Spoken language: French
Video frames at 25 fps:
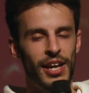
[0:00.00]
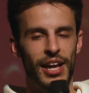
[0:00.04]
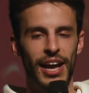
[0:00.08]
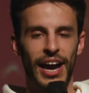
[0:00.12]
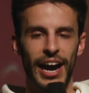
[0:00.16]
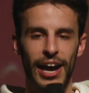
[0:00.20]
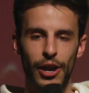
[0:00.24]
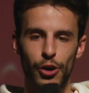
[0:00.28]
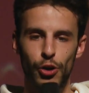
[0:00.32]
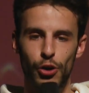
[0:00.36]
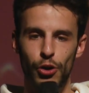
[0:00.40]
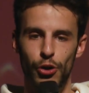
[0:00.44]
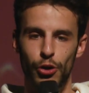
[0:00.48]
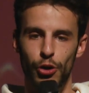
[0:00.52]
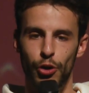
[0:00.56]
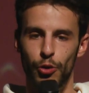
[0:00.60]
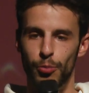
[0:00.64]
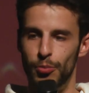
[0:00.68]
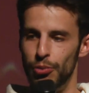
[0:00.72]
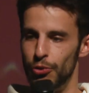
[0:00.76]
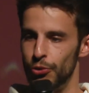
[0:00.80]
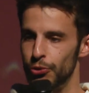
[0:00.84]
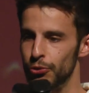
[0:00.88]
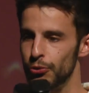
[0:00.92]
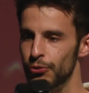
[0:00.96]
Alors,
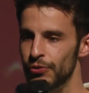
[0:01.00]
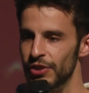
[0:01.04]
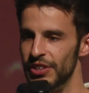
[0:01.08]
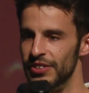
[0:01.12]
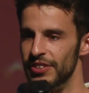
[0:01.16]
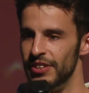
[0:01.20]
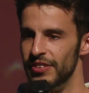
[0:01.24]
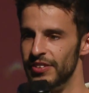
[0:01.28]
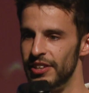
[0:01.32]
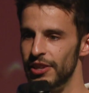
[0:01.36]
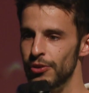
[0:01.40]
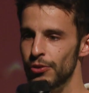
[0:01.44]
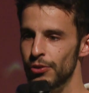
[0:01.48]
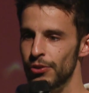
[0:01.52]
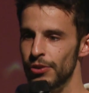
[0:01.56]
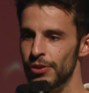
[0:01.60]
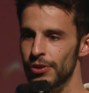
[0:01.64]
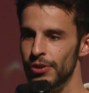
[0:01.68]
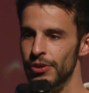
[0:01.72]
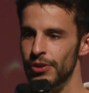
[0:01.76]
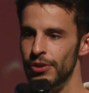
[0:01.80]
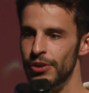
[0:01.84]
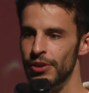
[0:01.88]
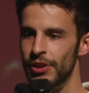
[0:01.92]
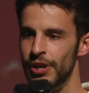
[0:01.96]
pour trouver ces cellules,
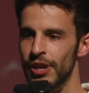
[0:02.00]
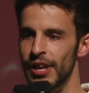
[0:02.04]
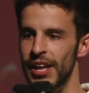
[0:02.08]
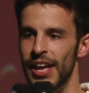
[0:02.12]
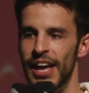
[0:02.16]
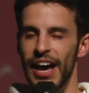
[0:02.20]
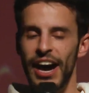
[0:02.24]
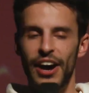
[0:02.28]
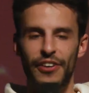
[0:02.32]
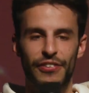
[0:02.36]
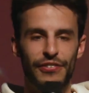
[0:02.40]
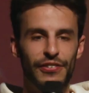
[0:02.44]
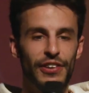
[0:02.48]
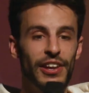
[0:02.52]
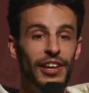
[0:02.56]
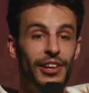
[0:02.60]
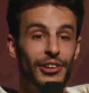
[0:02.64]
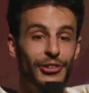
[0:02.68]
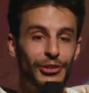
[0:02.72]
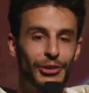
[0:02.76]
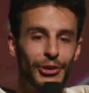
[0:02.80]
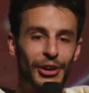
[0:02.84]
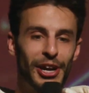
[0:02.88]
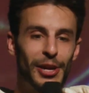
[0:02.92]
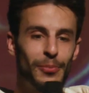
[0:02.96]
afin
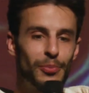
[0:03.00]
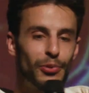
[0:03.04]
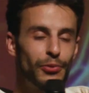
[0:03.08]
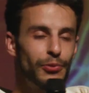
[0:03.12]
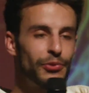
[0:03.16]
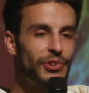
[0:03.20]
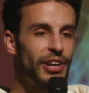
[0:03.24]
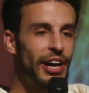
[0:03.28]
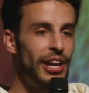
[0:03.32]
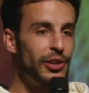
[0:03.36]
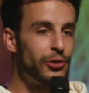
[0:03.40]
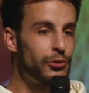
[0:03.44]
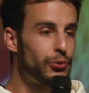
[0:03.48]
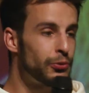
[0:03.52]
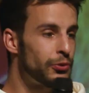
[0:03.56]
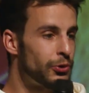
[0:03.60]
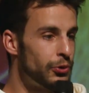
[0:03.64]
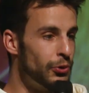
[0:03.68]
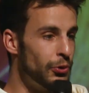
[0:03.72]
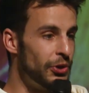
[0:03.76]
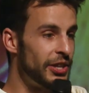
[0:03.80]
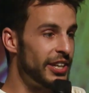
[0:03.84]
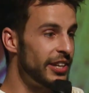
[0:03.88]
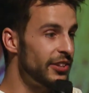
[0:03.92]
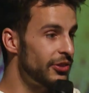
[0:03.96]
de répondre à toutes
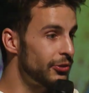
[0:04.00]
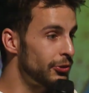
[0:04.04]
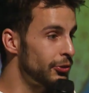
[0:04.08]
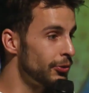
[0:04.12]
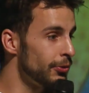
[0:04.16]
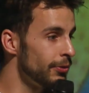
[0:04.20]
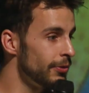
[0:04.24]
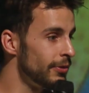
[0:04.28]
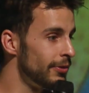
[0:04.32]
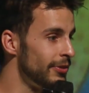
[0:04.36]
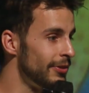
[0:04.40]
nos questions,